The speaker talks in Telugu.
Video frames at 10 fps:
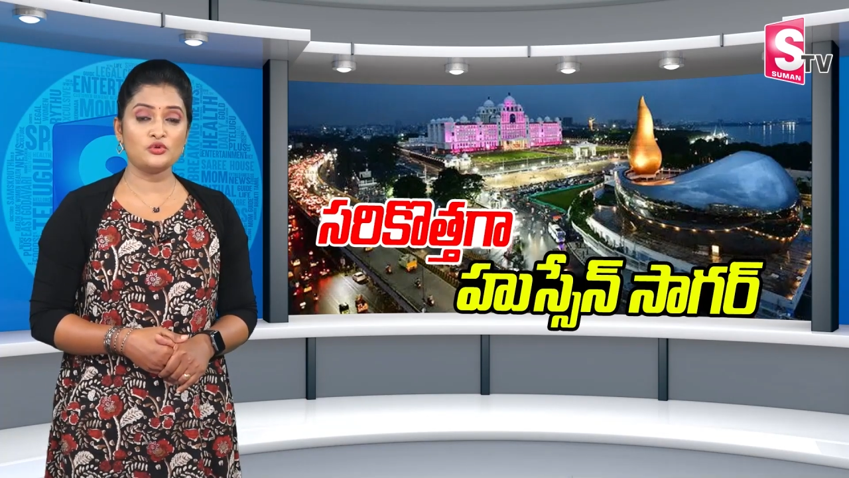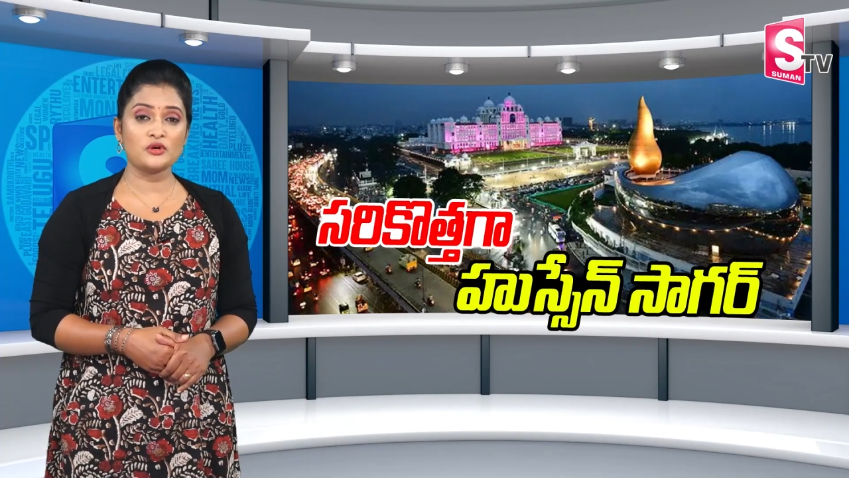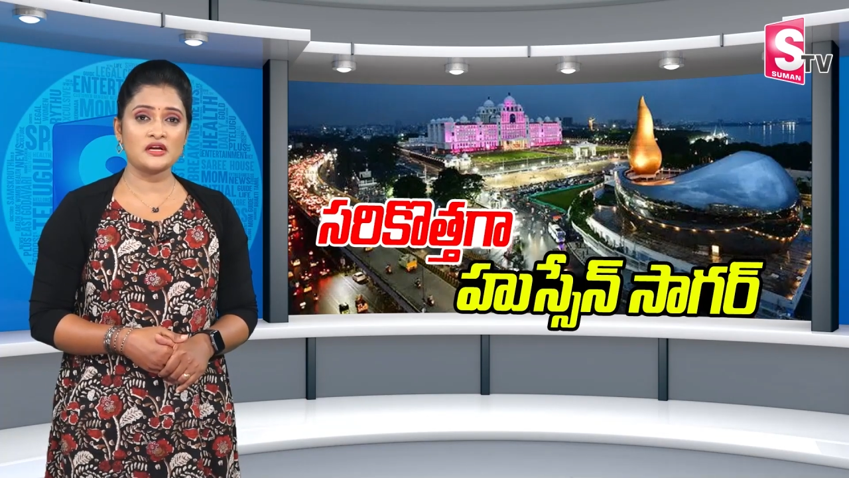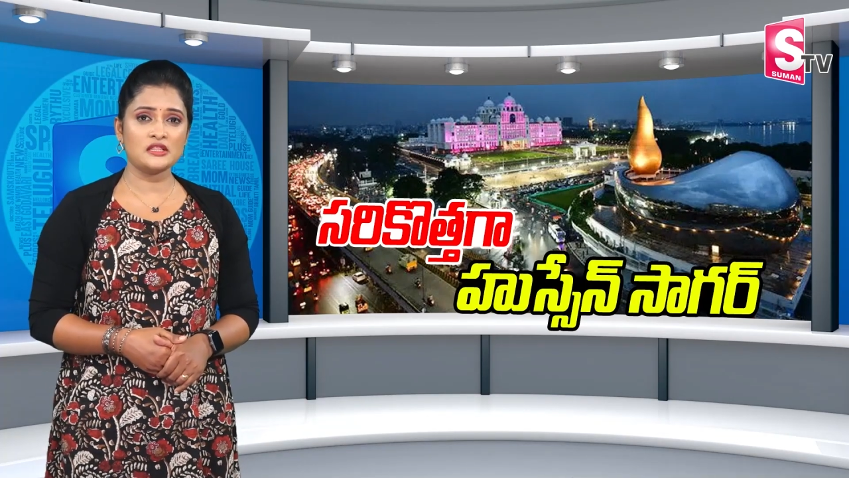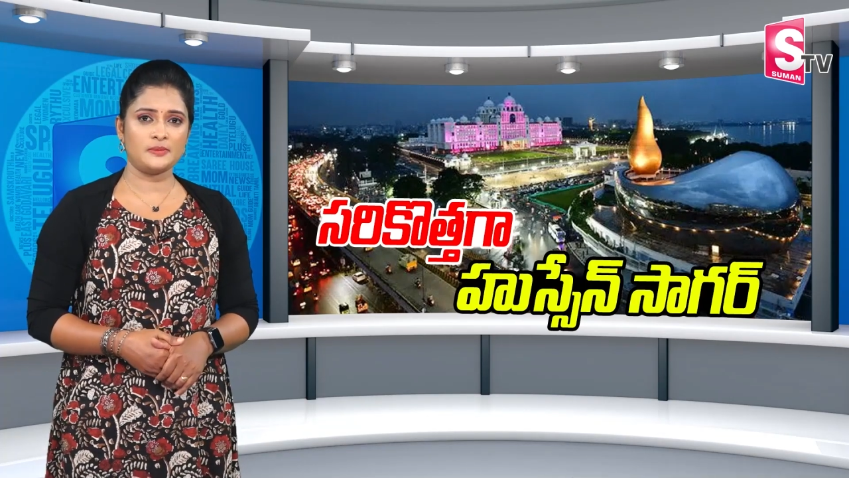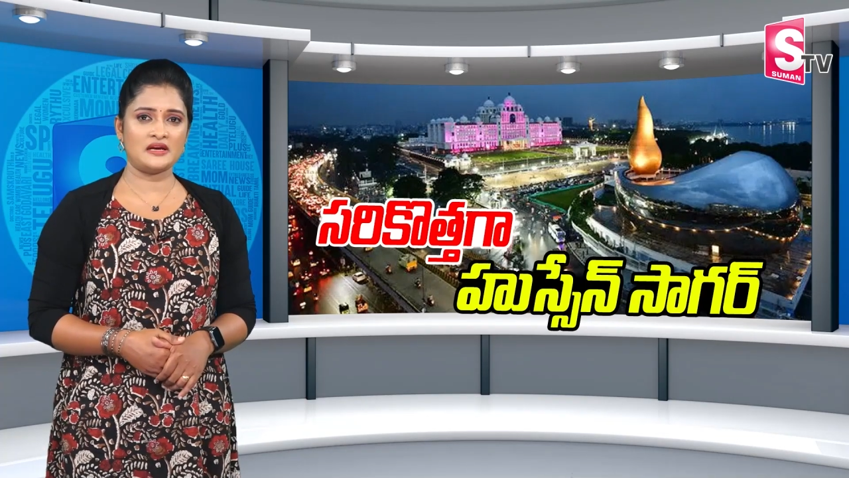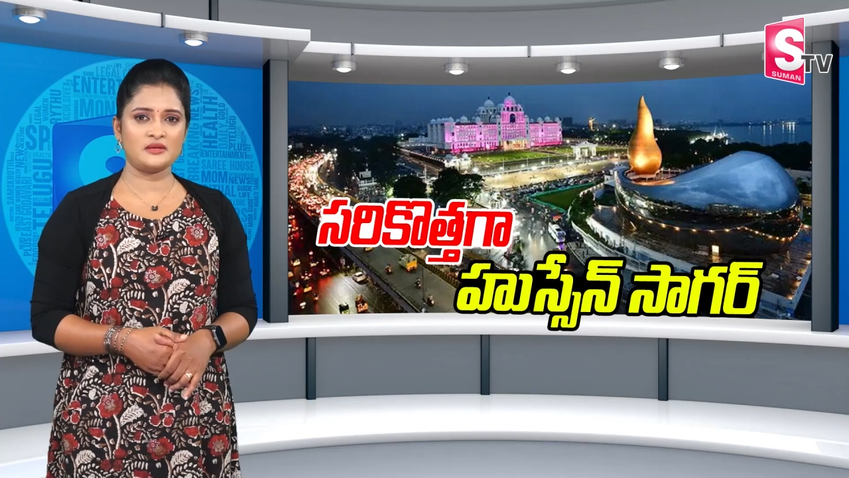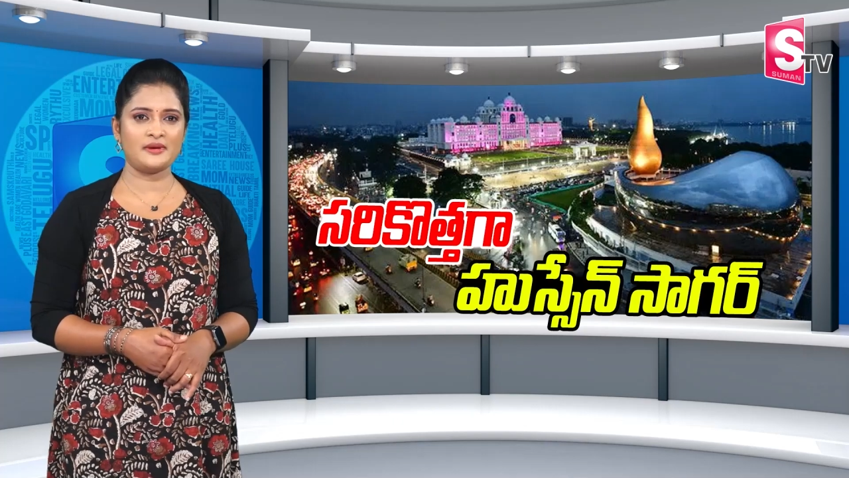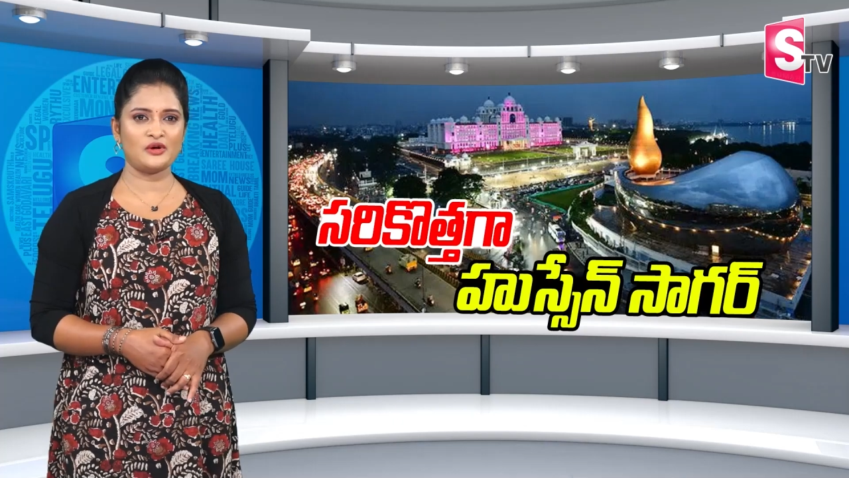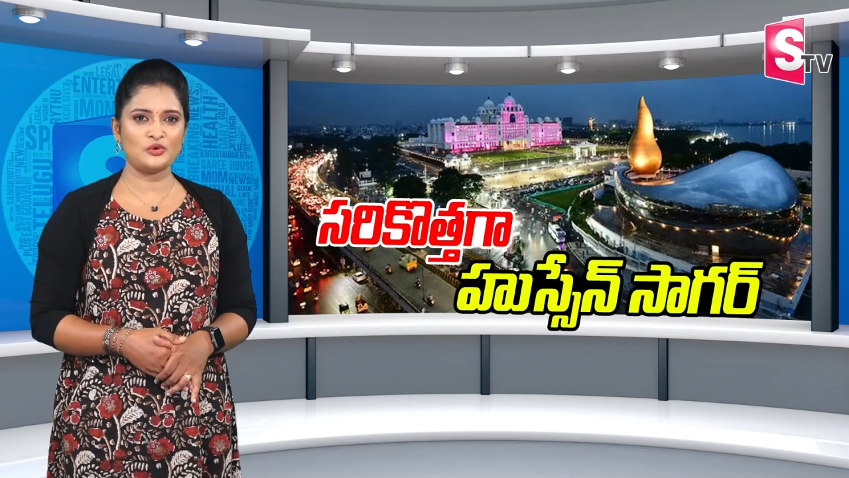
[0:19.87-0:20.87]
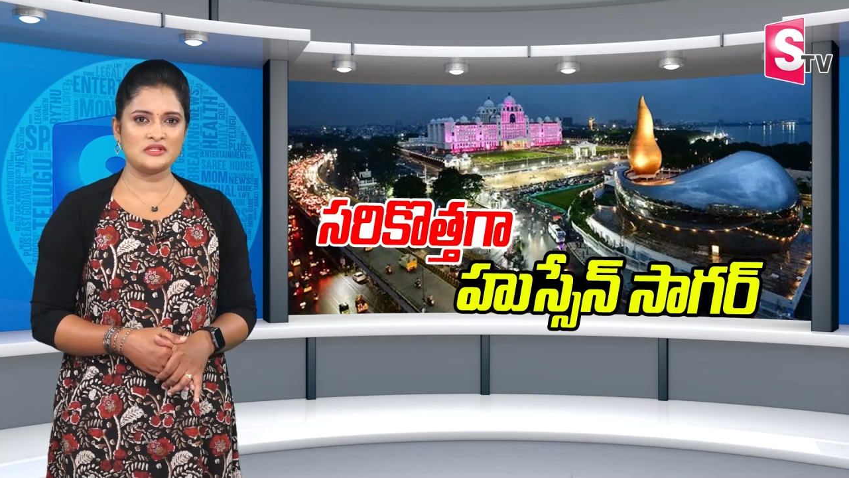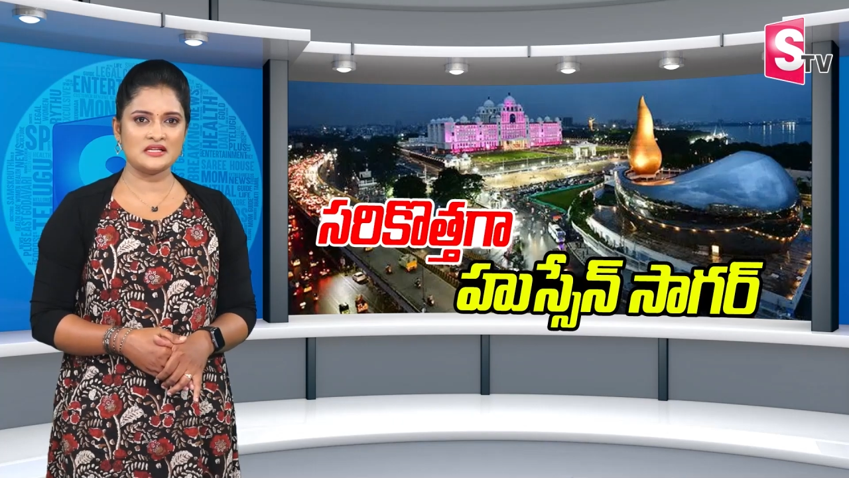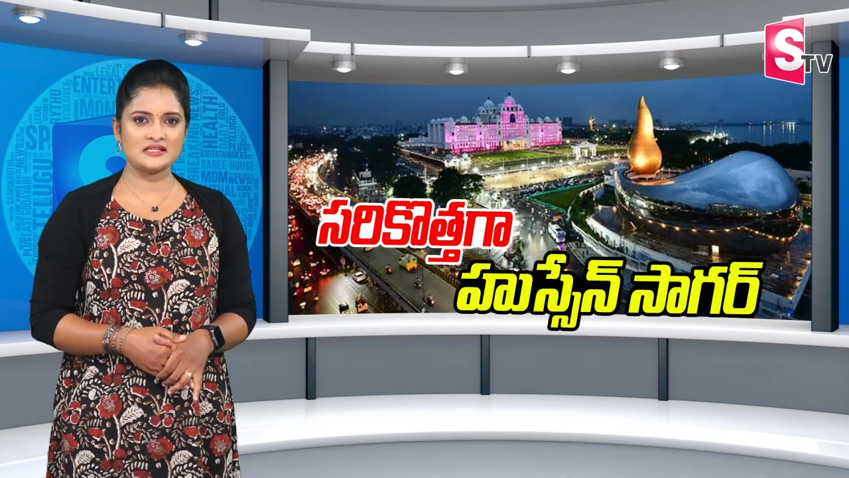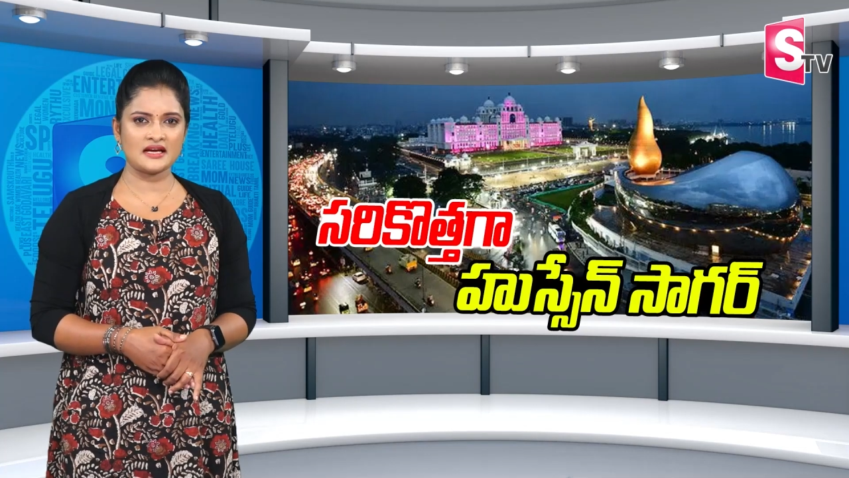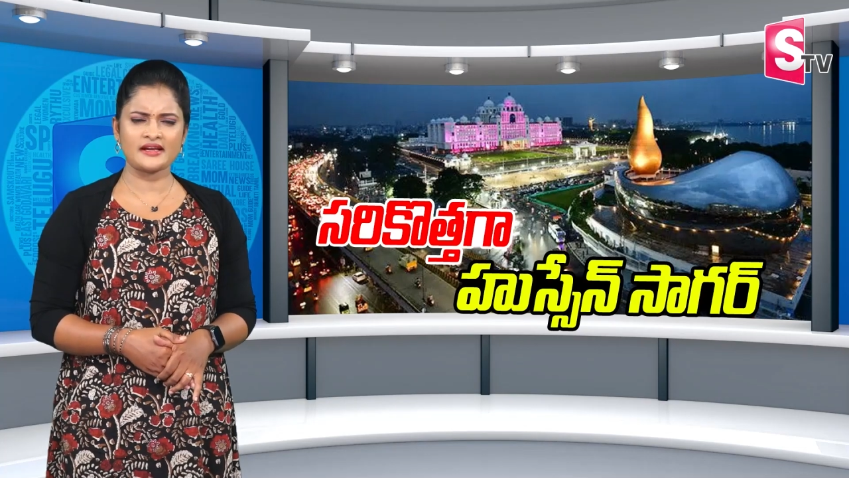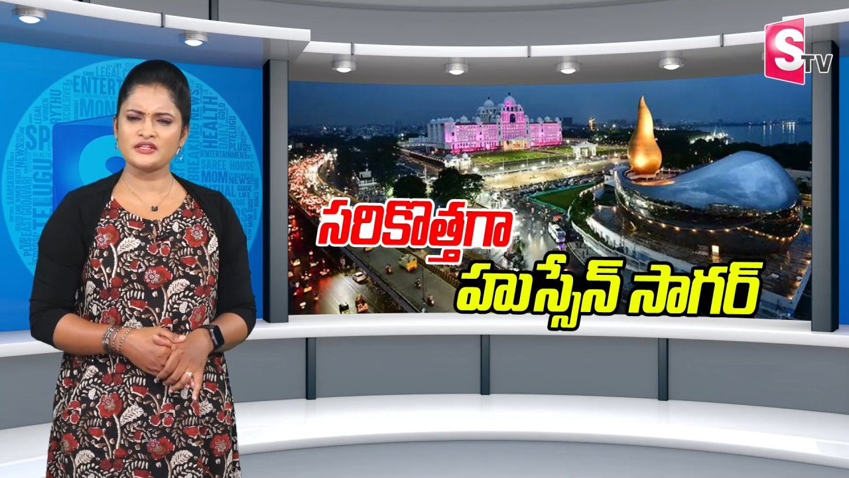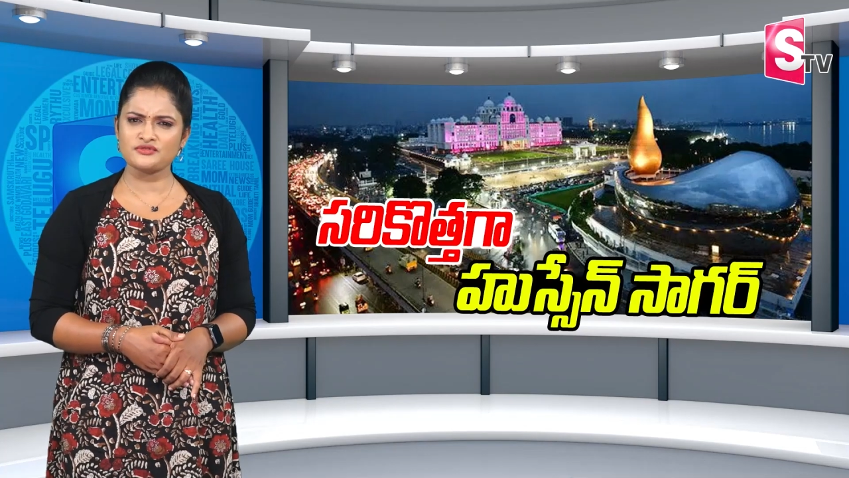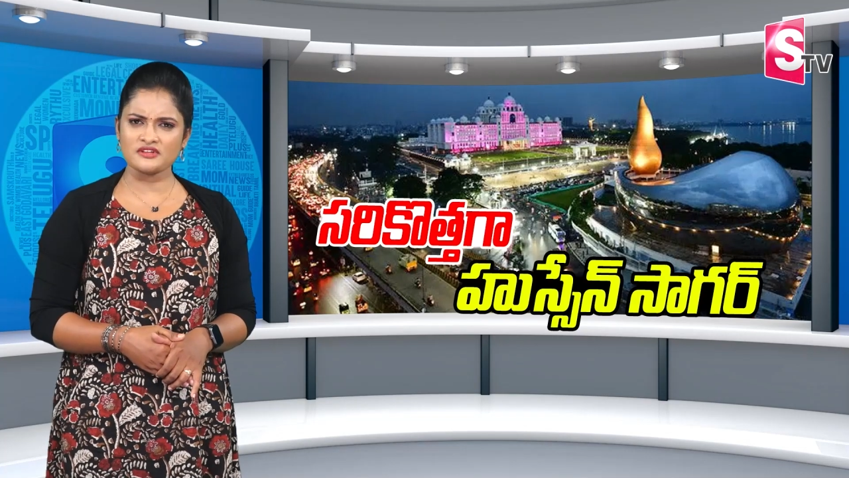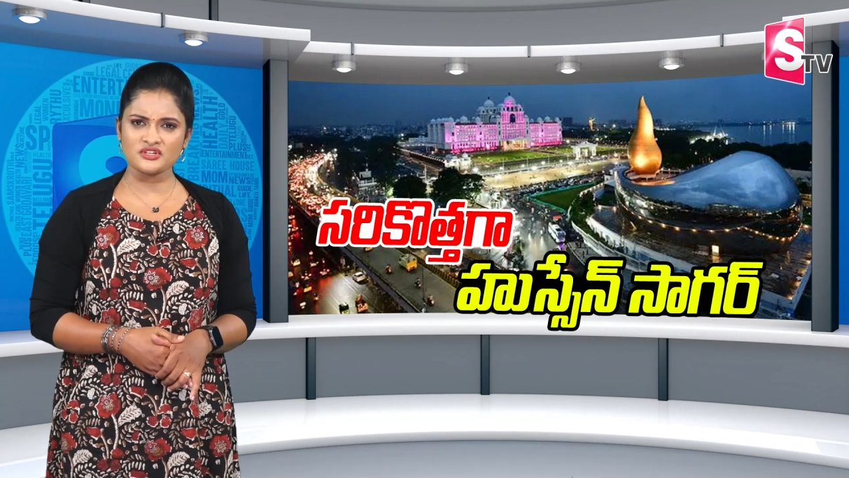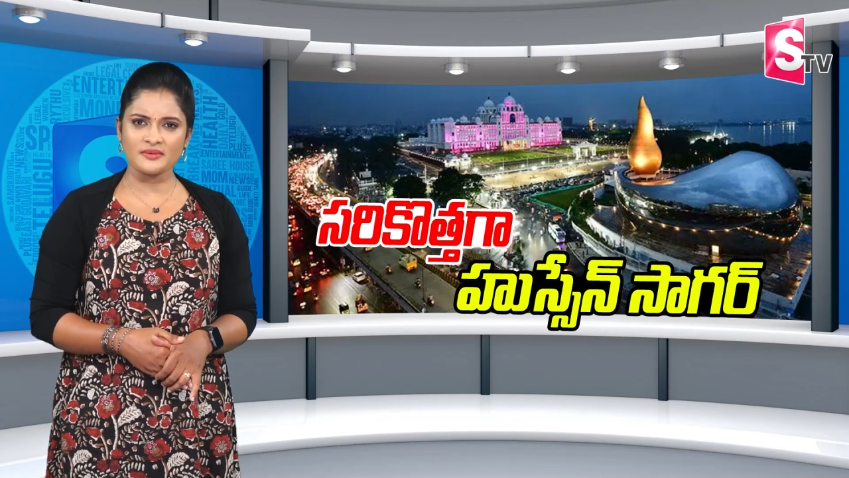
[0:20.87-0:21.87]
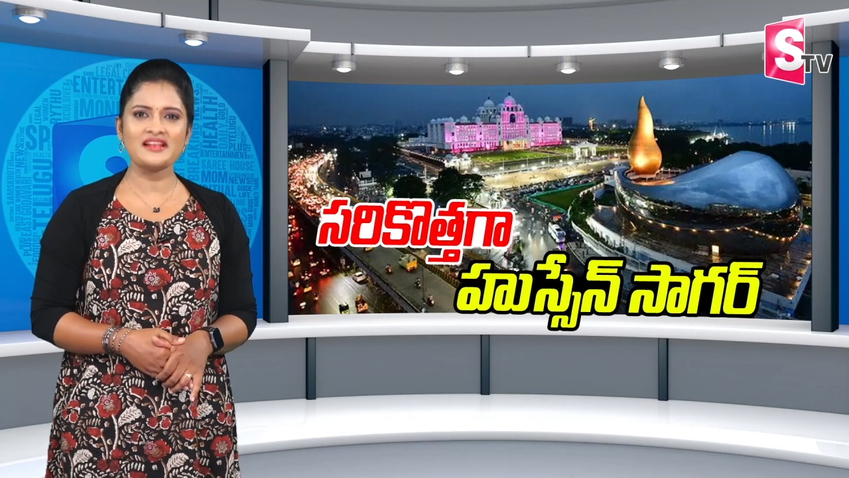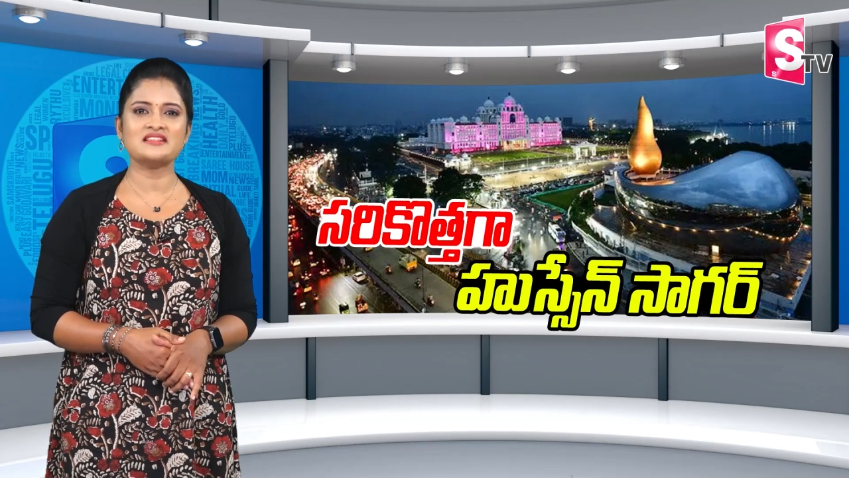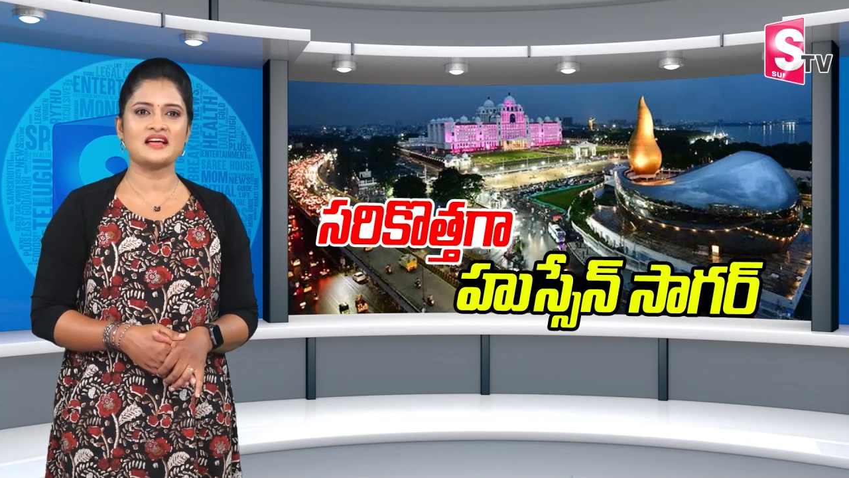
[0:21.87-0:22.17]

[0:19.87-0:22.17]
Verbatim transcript: దుర్గంధభరితమైన హుస్సేన్ సాగర్ స్వచ్ఛమైన